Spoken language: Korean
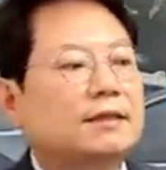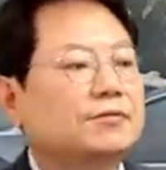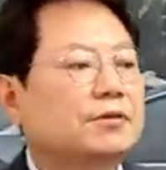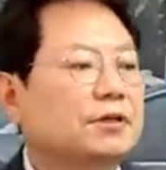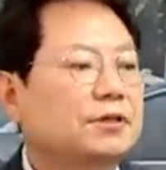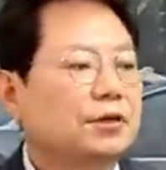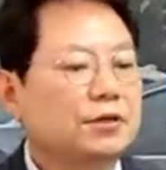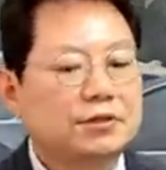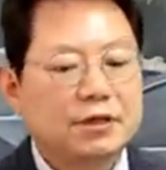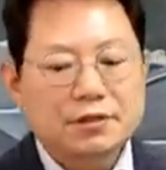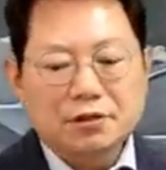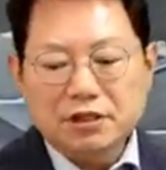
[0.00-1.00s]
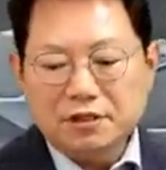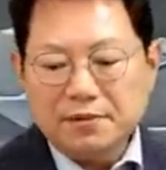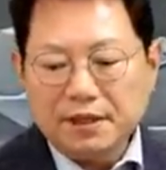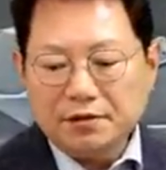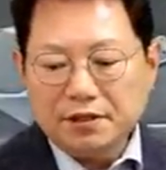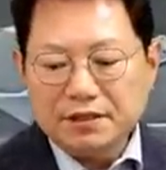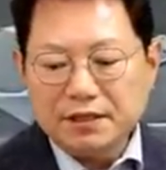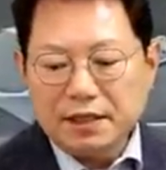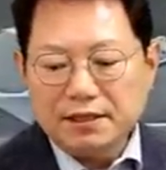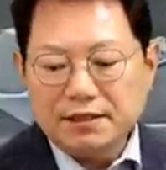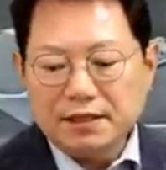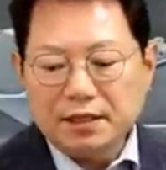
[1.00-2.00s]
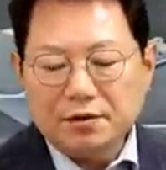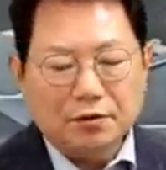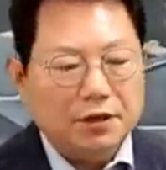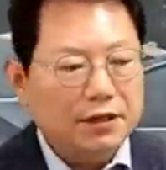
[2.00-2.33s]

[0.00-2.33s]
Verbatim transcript: 아, 우선 현저한 선진이 될것이 아니냐